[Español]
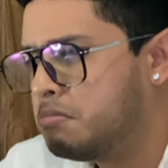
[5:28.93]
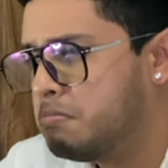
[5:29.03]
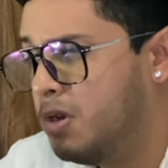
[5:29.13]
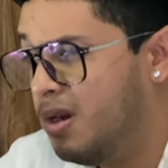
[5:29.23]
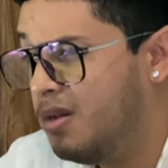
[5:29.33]

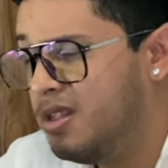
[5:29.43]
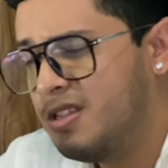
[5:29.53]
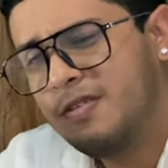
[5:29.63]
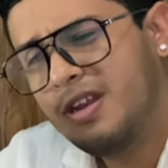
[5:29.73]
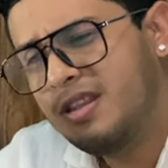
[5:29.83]
veo la vida
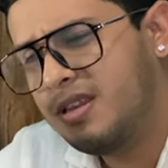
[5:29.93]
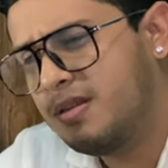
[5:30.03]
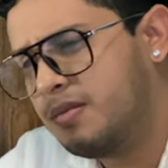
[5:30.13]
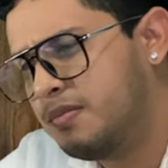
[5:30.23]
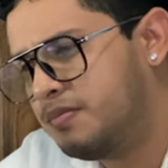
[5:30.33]
diferente.
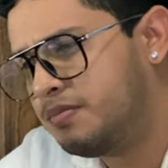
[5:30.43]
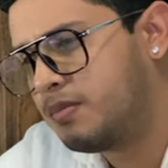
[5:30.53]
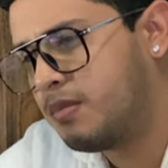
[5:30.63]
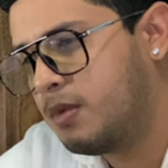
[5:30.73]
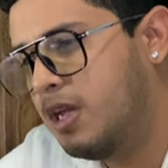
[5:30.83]

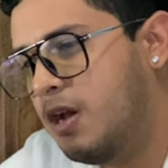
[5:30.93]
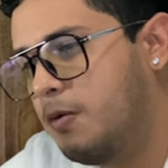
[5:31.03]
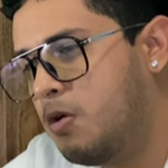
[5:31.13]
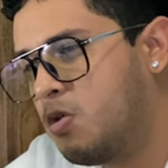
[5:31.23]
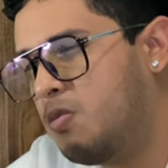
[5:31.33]
Y la
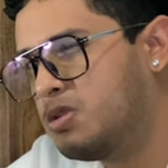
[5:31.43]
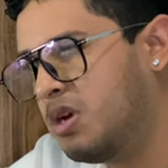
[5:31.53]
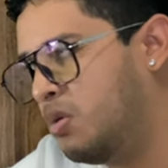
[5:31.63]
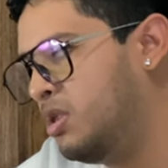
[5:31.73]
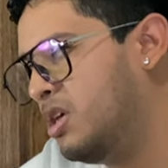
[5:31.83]
veo como
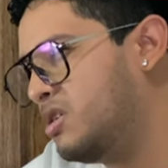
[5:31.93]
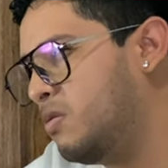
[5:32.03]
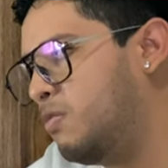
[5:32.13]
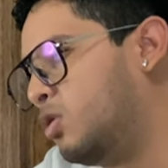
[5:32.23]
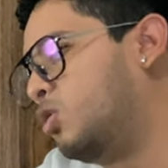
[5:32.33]
segundas
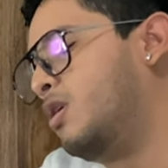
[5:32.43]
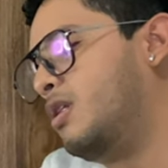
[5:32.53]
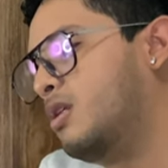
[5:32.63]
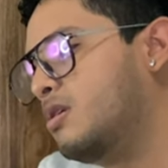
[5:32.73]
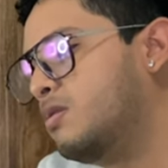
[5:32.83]

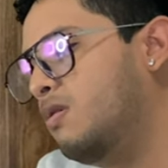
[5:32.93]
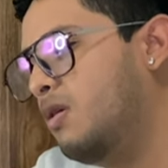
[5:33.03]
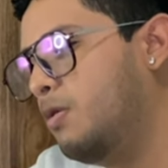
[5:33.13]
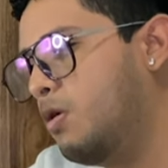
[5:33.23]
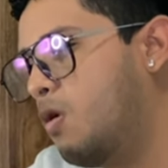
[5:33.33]
oportunidades, no la
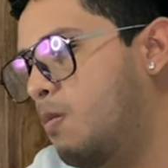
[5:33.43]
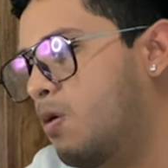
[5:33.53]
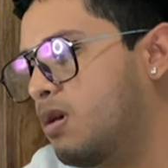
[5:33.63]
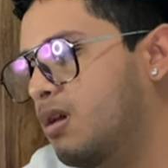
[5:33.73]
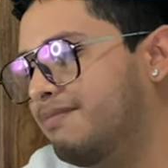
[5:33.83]
veo
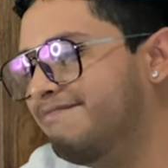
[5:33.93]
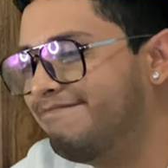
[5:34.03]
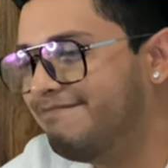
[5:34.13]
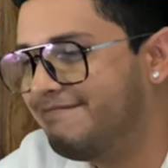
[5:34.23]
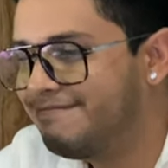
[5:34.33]
como que
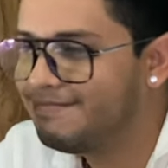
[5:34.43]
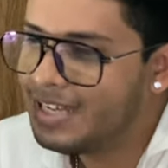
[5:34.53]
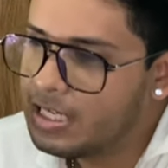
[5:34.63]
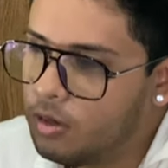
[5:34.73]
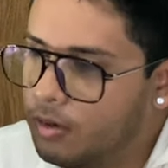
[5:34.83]
mm,
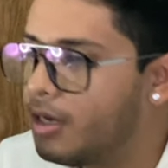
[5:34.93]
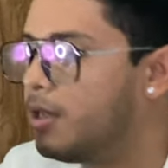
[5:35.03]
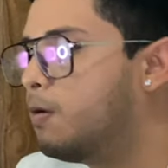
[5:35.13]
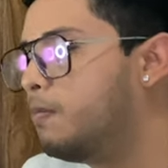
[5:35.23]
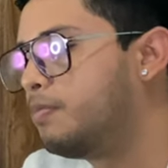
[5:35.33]
es lo que
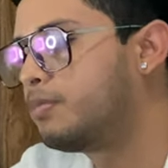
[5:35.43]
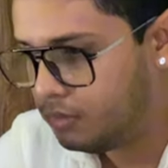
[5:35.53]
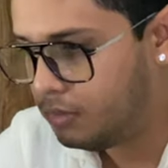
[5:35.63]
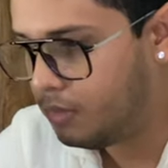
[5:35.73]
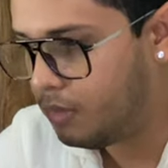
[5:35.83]
quedó.
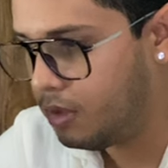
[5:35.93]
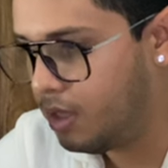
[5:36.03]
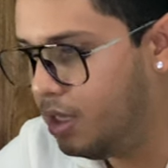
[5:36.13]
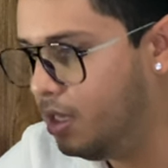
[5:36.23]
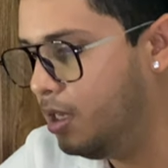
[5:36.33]

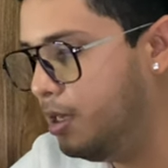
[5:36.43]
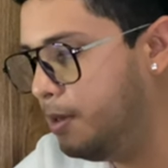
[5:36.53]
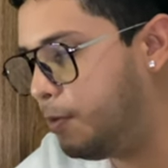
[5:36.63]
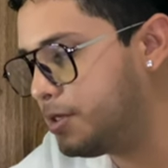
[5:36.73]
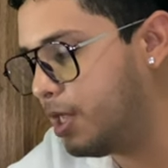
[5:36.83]
Y
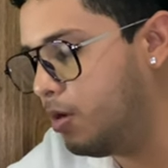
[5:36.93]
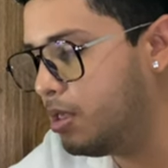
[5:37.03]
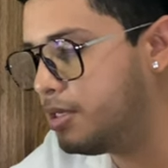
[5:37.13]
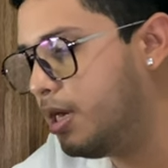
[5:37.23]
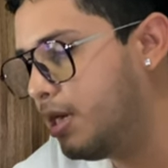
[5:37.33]
pues quiero
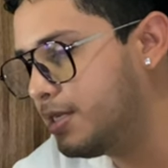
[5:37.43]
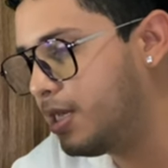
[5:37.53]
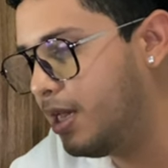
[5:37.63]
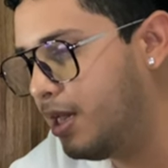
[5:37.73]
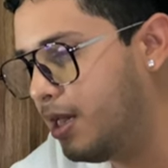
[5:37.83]
decirles
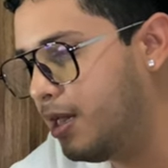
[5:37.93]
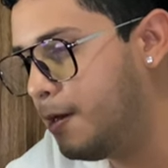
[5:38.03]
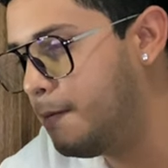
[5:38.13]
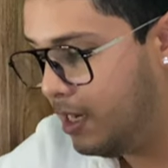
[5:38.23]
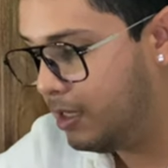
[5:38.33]

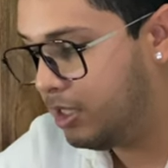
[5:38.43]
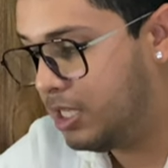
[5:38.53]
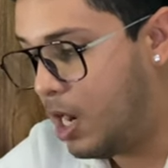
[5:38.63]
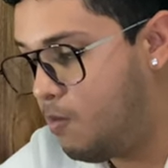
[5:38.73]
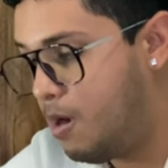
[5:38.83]
que el
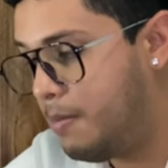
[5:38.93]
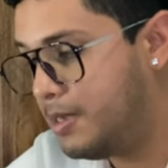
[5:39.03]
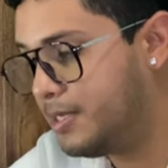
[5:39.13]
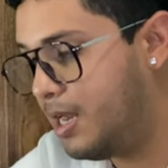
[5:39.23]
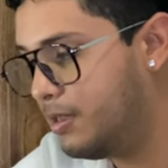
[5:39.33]
trauma
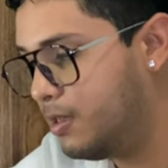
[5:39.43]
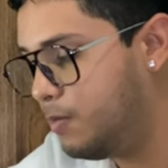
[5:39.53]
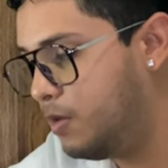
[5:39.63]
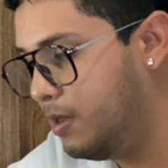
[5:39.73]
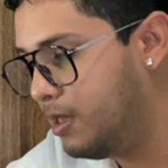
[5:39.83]
más grande de
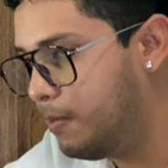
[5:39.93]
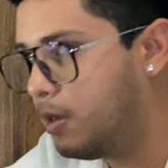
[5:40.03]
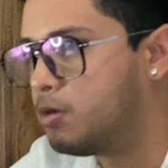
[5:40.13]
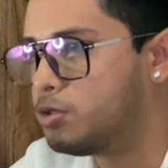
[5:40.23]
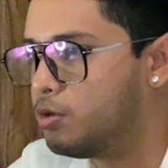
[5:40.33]
mi vida me
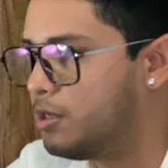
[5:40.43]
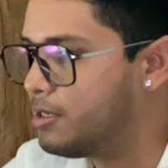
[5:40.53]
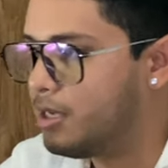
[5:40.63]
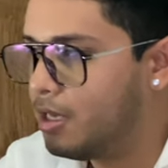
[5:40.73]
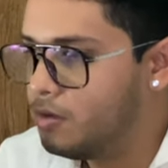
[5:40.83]
costó
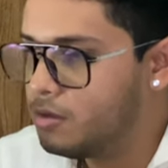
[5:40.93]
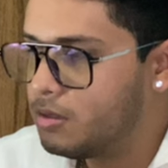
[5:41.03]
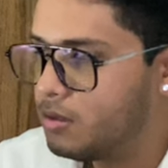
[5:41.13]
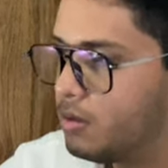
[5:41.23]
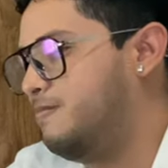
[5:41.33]
10
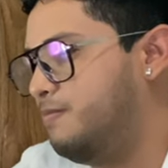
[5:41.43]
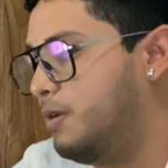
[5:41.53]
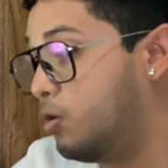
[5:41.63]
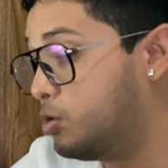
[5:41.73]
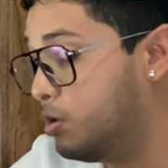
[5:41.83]
años,
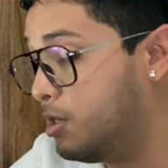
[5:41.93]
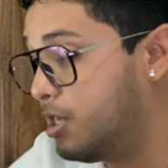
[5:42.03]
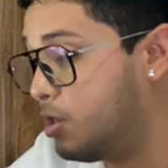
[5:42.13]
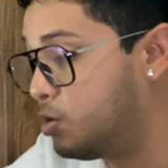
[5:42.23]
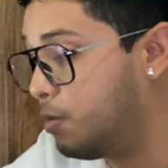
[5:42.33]
me costó 10
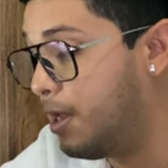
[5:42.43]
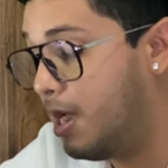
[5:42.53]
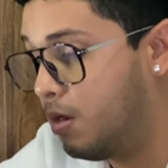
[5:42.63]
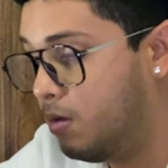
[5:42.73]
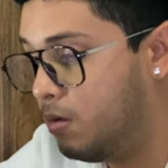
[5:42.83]
años
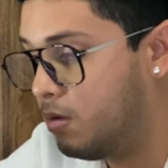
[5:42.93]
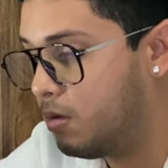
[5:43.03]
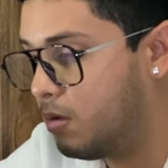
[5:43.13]
superarlo